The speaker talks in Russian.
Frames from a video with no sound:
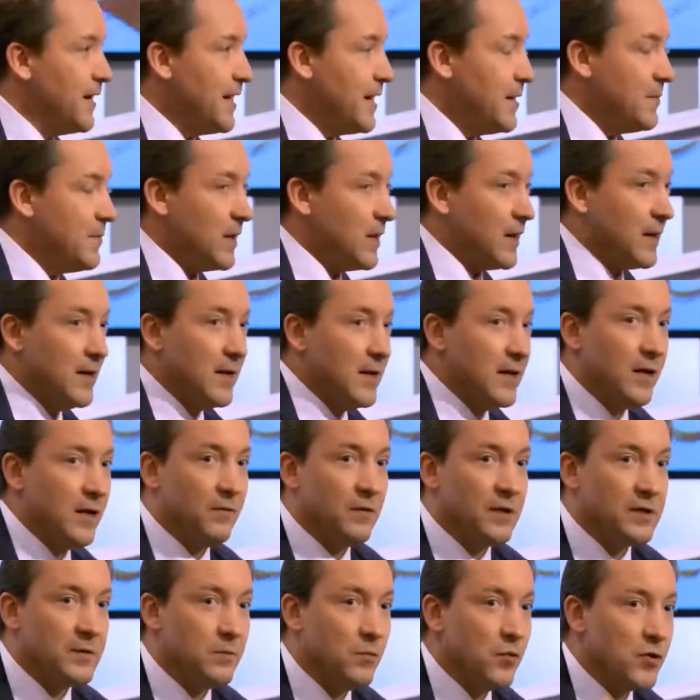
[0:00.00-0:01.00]
время и
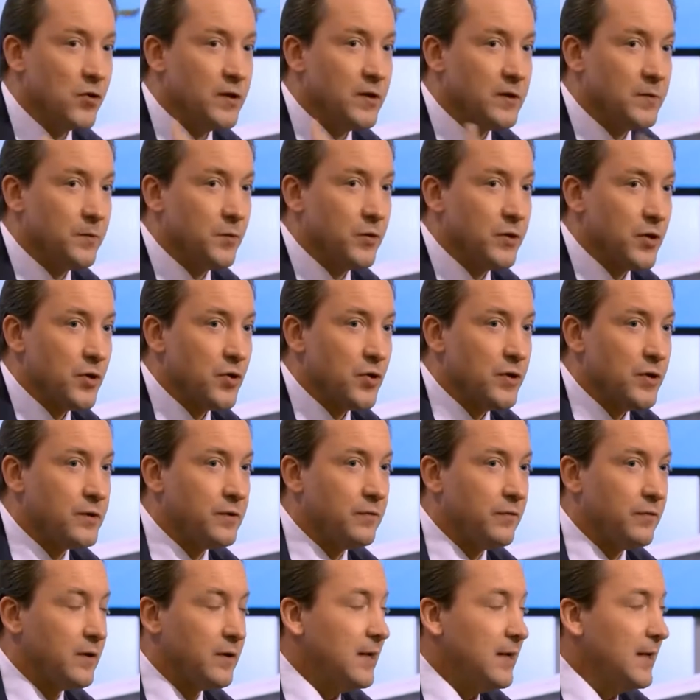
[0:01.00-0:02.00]
возможность
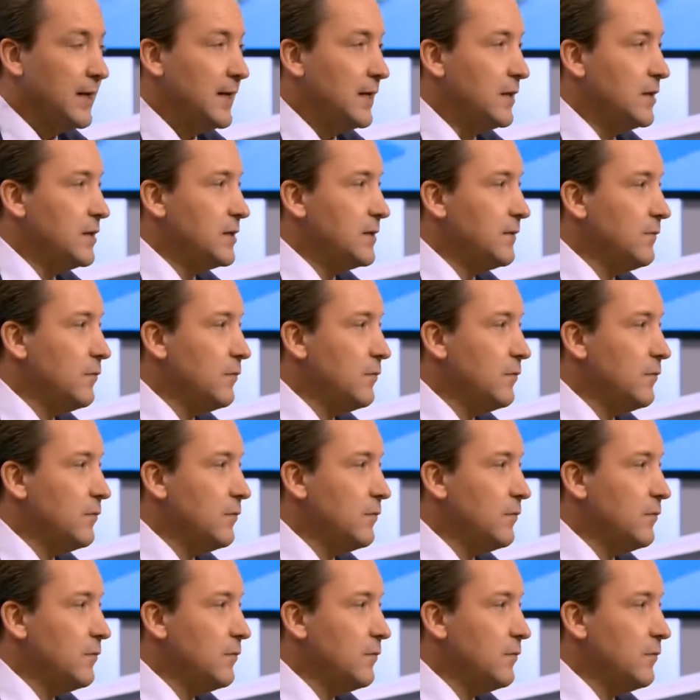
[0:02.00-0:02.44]
путешествовать. На